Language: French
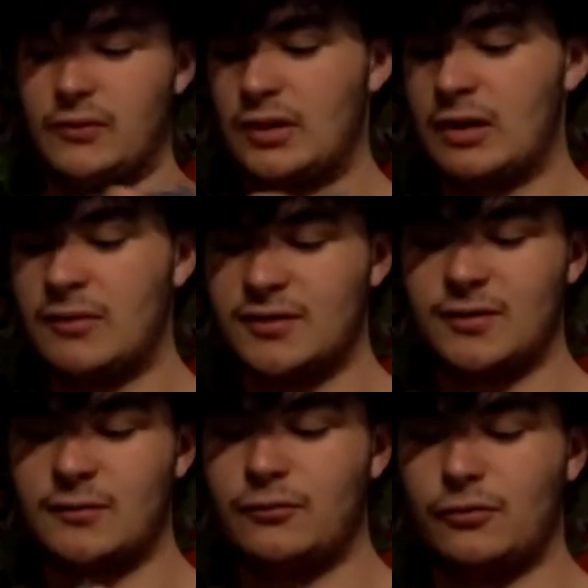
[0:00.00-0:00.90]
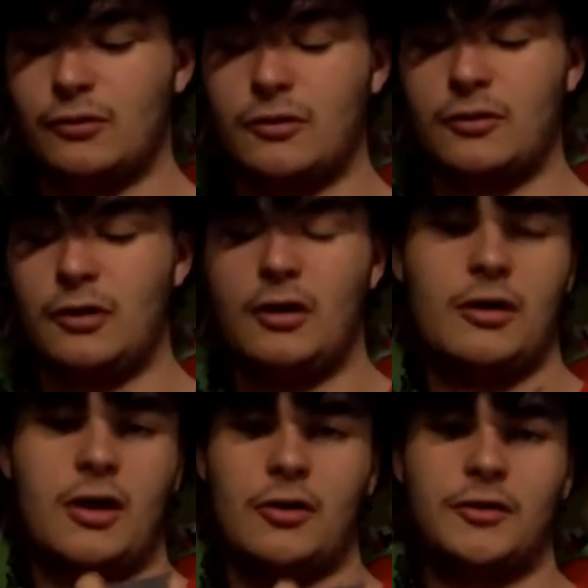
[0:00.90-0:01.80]
En fait, à la base, c'est pour euh,
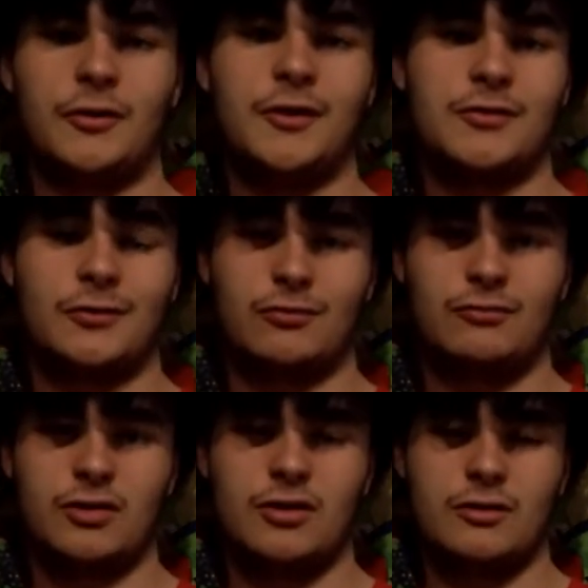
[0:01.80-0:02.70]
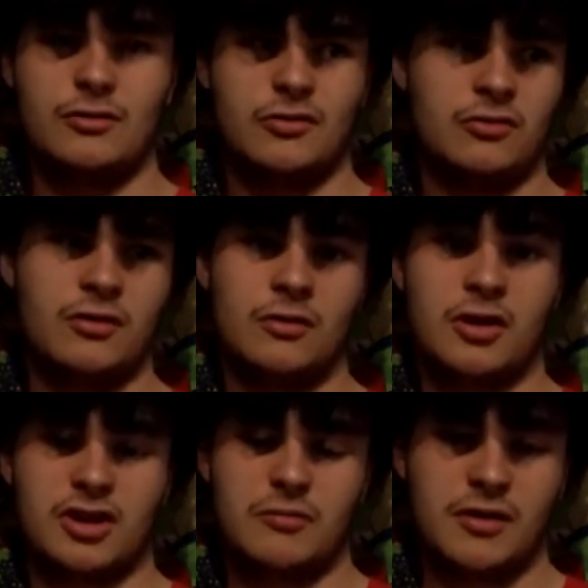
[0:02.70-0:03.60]
un connecteur d'extension qui
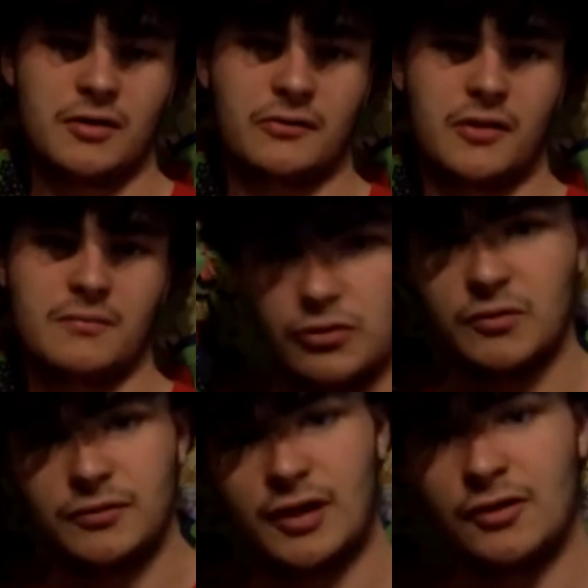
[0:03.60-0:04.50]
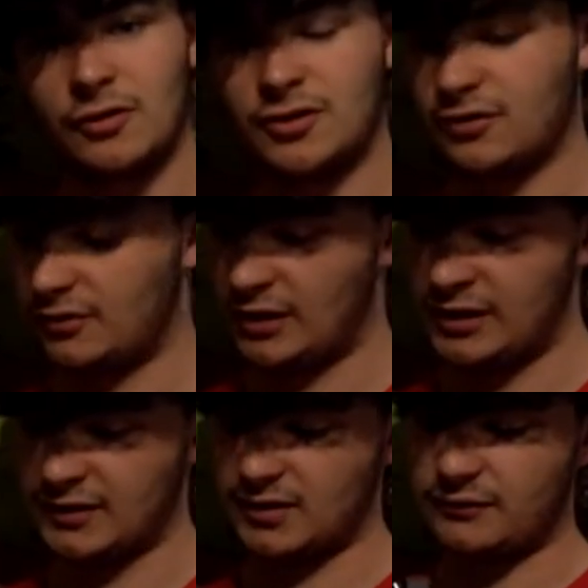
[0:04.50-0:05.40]
n'a jamais été fait. Pour démonter la coque,
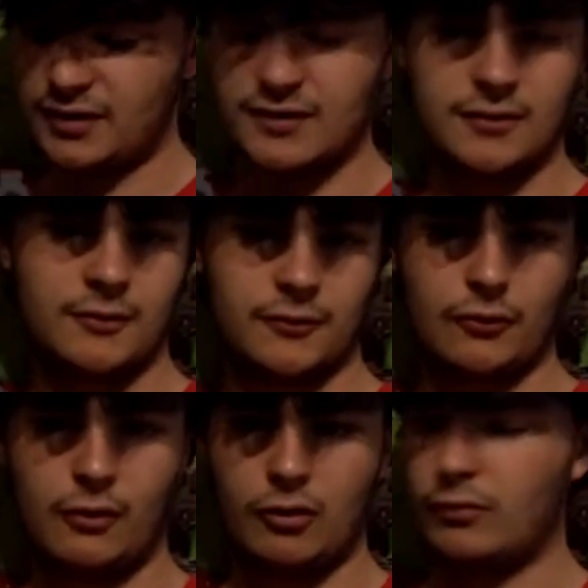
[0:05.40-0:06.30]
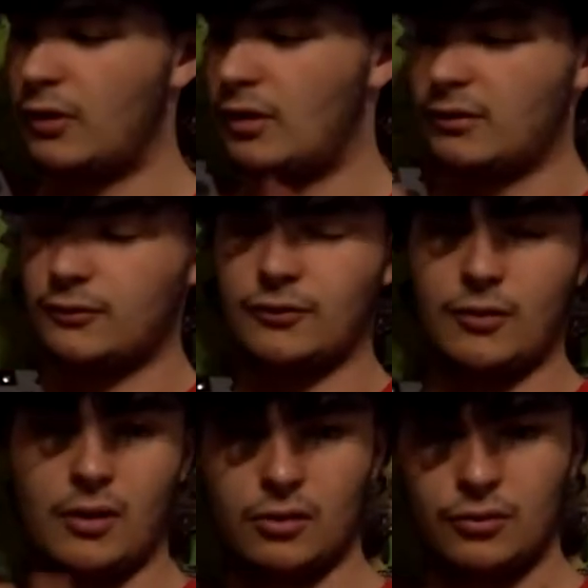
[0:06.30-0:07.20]
il y a 6 vis, 3 en bas,
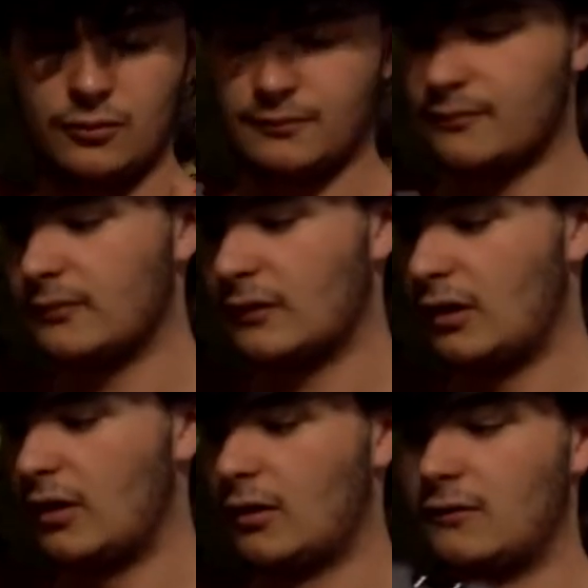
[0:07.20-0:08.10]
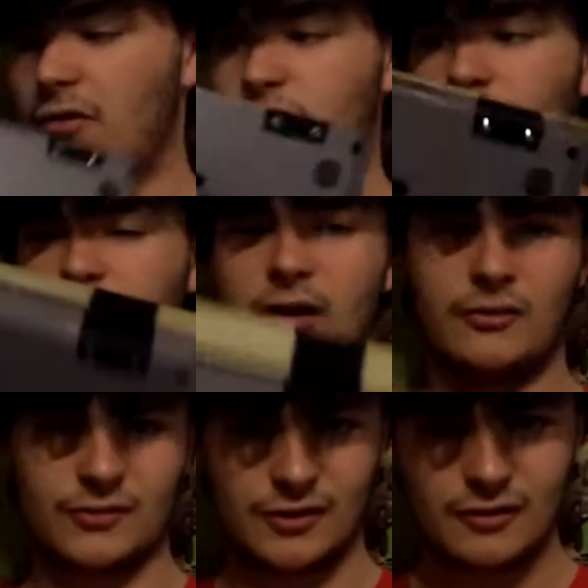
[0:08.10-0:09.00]
3 en haut. Vous retournez la
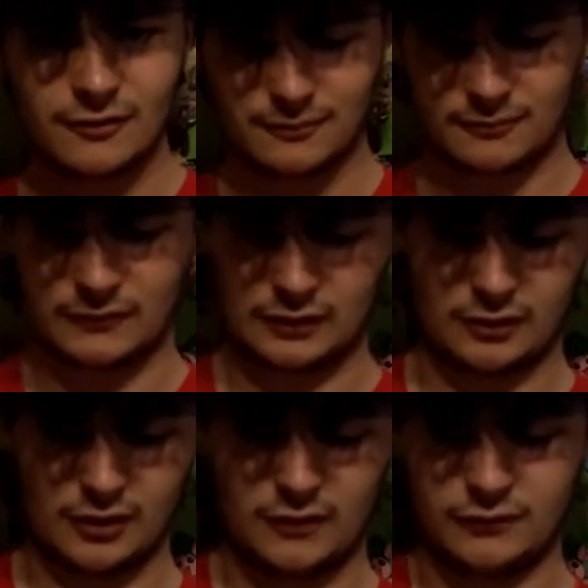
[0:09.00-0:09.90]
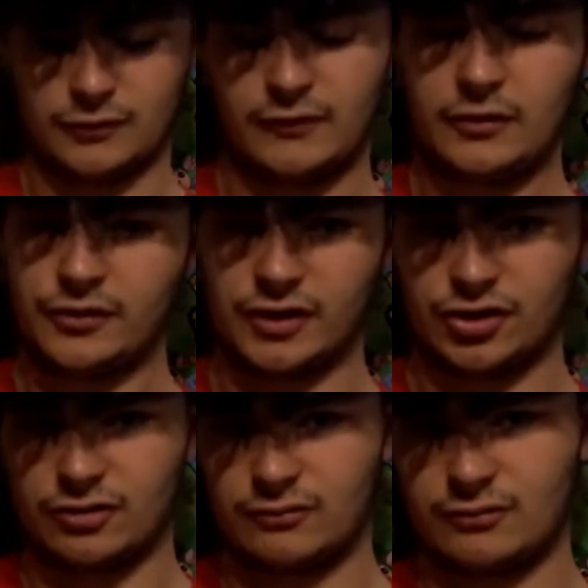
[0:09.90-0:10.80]
console et vous enlevez le cache.